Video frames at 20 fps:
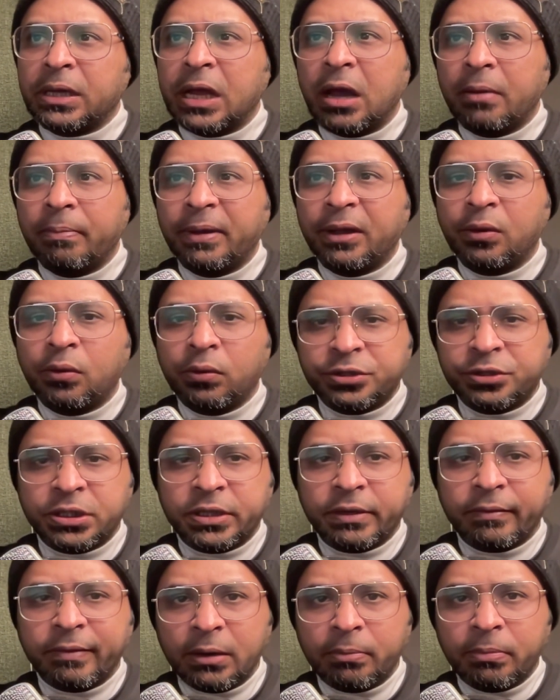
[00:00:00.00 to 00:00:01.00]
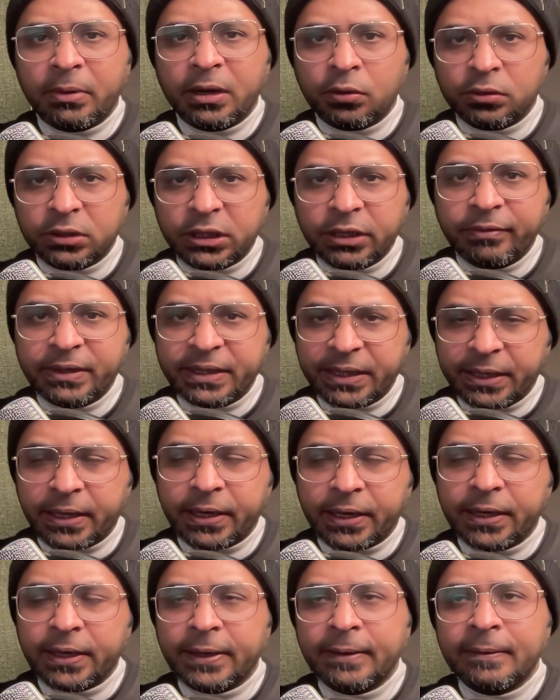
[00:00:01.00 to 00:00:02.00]
यहाँ पे कुछ डेवलपमेंट होती हुई दिख
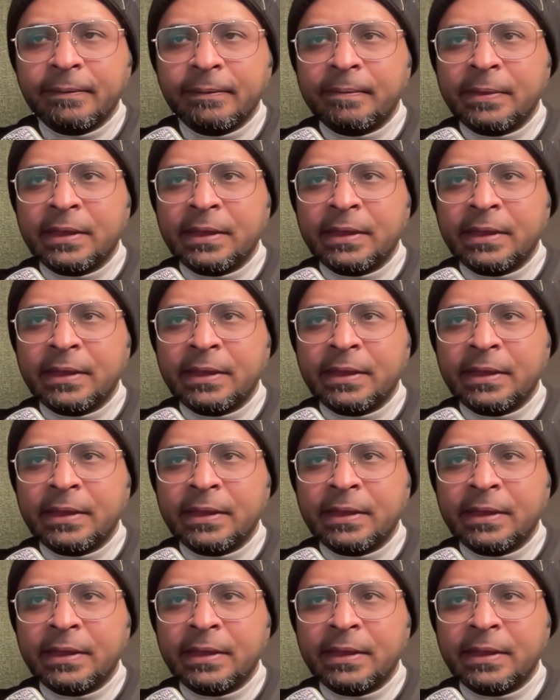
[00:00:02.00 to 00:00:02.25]
रही हैं